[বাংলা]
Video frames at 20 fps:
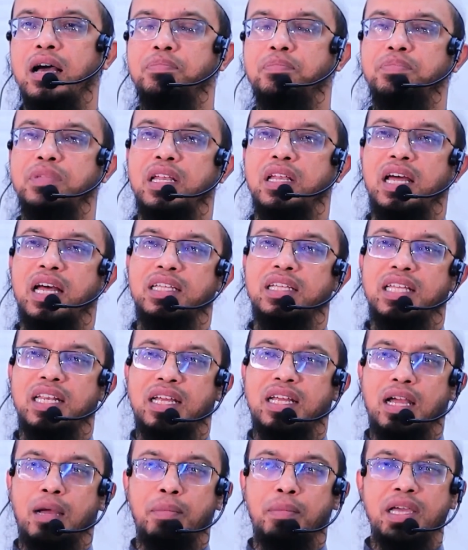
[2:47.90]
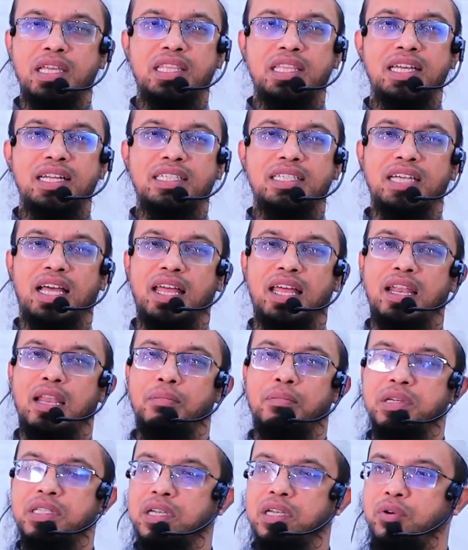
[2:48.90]
আপনার হাতের কামাই দিয়ে জাহান
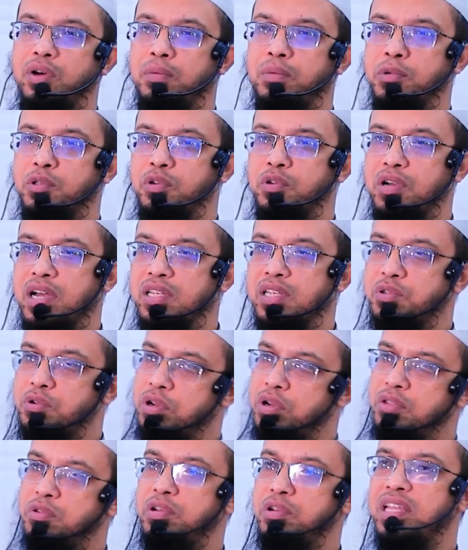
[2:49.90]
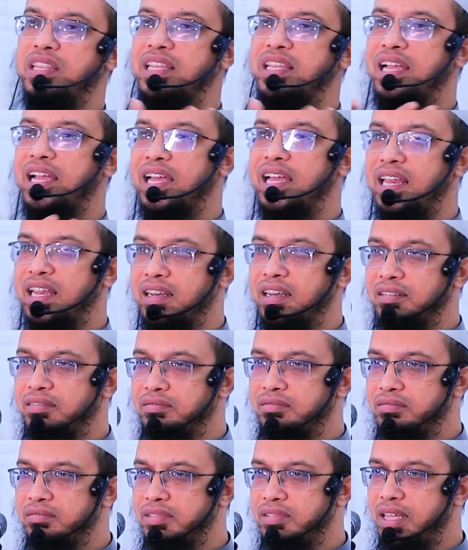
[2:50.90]
নামে যাওয়ার মতো কাজ করে দুনিয়া থেকে গেলেন
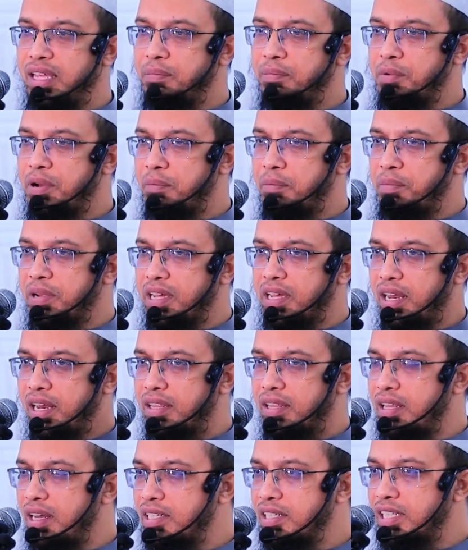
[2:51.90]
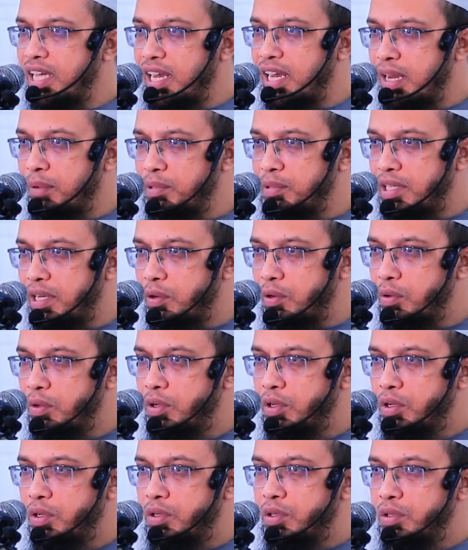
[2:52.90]
তো এরপর আপনাকে আল্লাহ তালা জাহান নামে দিল
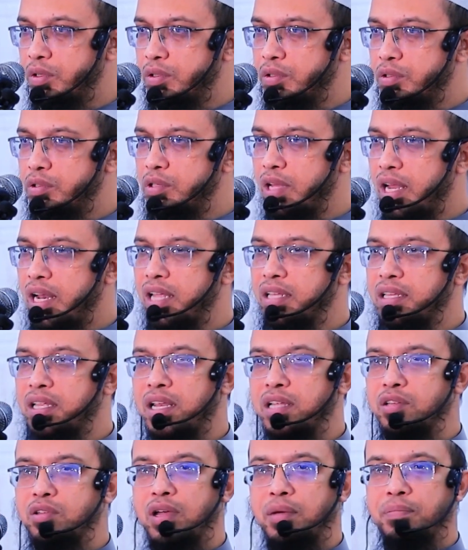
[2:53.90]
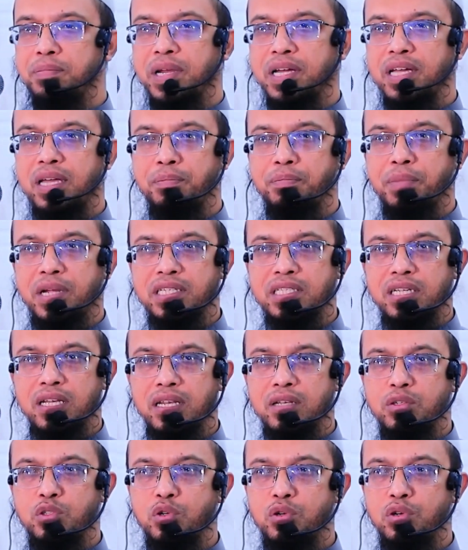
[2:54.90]
তো আল্লাহ তালা তো আপনাকে
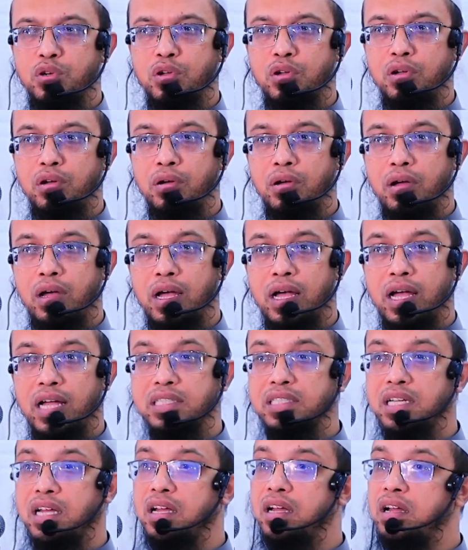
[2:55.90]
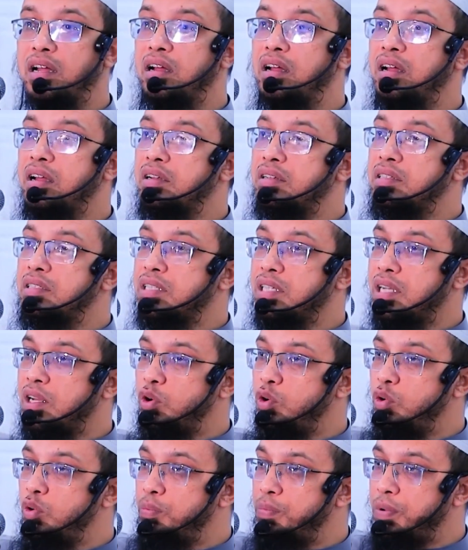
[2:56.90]
বাঁচার জন্য হাজারটা
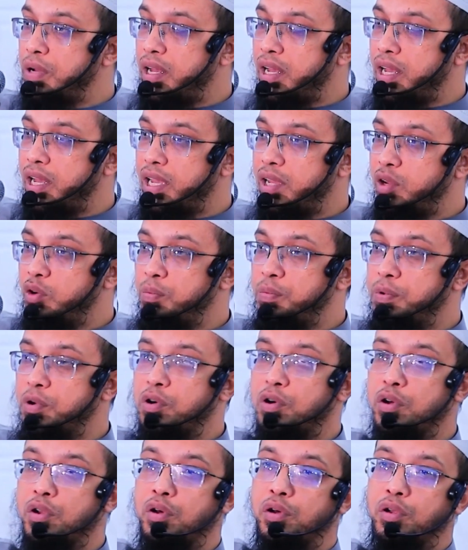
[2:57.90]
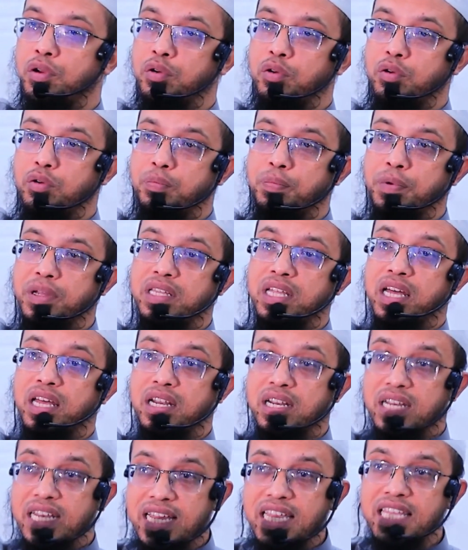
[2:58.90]
উপায় উপকরণ
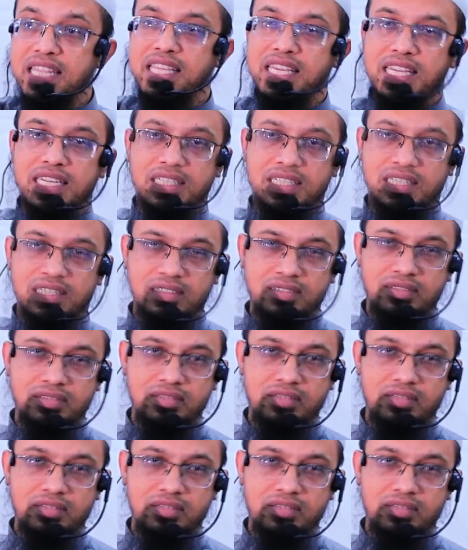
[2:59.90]
উপাদান রেখে দিয়েছেন